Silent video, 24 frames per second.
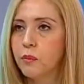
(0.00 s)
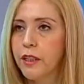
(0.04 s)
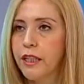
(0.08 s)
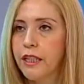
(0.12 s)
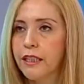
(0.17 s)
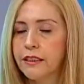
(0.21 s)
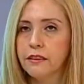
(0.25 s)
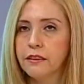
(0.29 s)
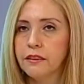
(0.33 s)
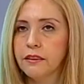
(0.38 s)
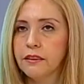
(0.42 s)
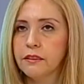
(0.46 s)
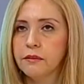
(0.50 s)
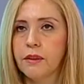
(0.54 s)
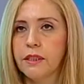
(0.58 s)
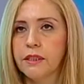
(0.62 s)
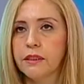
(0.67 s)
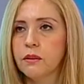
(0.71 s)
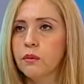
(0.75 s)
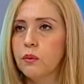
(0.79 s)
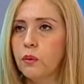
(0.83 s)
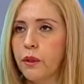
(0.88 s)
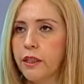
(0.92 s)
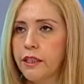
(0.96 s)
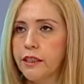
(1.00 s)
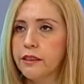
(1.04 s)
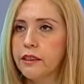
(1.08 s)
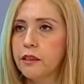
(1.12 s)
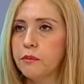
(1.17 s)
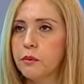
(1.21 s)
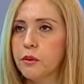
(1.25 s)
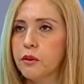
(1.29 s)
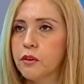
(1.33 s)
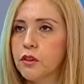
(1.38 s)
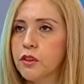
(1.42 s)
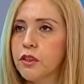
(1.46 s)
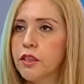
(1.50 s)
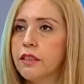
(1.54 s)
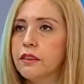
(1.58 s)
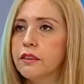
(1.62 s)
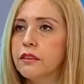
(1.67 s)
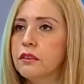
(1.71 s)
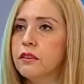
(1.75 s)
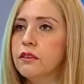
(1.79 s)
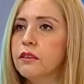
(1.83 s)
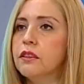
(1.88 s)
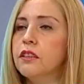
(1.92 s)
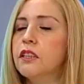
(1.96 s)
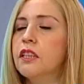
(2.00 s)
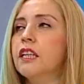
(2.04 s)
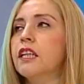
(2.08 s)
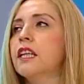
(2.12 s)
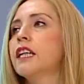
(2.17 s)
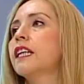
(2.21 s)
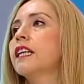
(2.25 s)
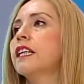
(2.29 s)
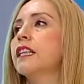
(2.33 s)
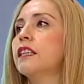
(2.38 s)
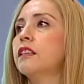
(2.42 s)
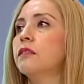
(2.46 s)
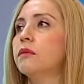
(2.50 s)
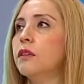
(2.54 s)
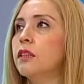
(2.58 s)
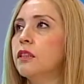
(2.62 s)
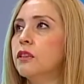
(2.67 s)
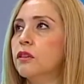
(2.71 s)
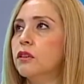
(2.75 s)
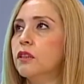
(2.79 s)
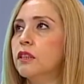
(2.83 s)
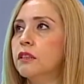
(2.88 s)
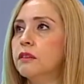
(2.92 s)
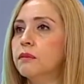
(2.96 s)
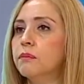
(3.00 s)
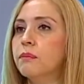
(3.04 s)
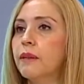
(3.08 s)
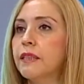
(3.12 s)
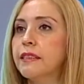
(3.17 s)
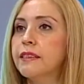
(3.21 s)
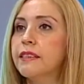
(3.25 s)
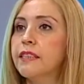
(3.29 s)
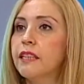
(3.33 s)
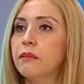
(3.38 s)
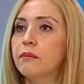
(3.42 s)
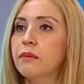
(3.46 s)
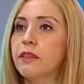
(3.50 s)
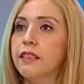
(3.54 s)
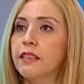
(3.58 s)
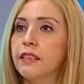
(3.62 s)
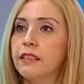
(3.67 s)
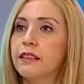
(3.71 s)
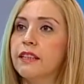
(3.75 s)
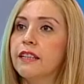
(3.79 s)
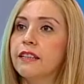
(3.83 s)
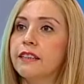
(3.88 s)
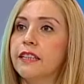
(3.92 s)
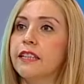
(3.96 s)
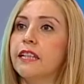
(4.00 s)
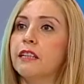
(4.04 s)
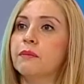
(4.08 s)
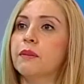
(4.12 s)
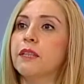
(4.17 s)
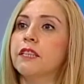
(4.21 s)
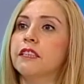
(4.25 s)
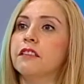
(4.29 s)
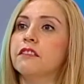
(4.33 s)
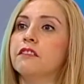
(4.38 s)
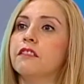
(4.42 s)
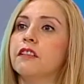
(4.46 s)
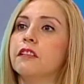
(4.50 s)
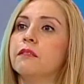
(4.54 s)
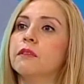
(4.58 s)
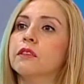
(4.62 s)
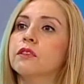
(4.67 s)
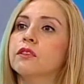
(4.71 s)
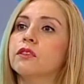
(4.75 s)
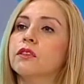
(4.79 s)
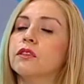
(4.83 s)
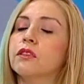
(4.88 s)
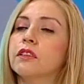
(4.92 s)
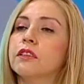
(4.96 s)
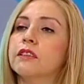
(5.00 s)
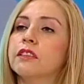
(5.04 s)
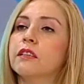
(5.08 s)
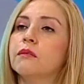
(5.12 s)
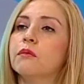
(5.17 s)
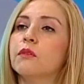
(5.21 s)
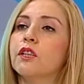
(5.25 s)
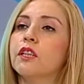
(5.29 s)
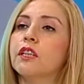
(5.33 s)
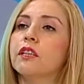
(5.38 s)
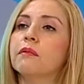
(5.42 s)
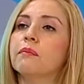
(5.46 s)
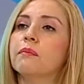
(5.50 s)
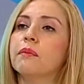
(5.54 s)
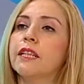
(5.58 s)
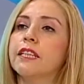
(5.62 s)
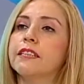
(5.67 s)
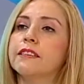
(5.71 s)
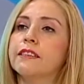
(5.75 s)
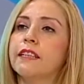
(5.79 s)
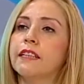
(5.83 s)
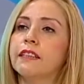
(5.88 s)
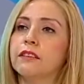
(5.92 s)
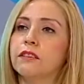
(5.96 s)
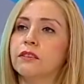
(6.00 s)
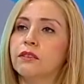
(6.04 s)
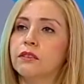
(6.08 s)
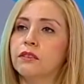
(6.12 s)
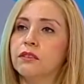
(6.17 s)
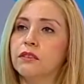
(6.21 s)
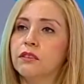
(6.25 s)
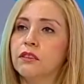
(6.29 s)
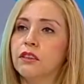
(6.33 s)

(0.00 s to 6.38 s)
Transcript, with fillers: en omega 3, más de un 40%. Y bueno, es básicamente es la terapia antiinflamación. Estamos reemplazando,